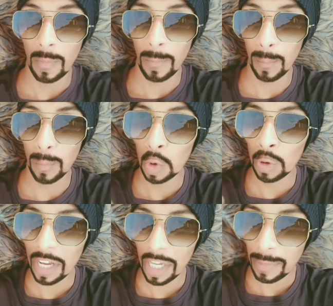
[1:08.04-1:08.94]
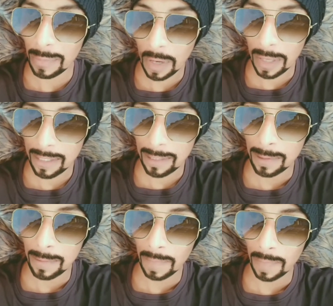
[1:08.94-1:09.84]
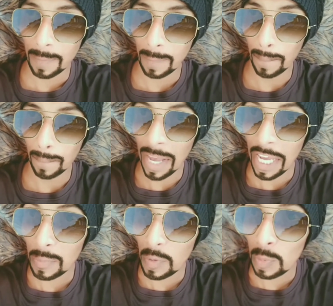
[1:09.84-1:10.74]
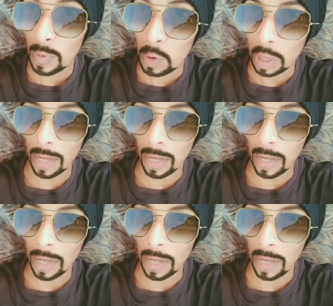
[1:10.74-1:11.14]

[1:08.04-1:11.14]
मोना के पास मैकबुक प्रो था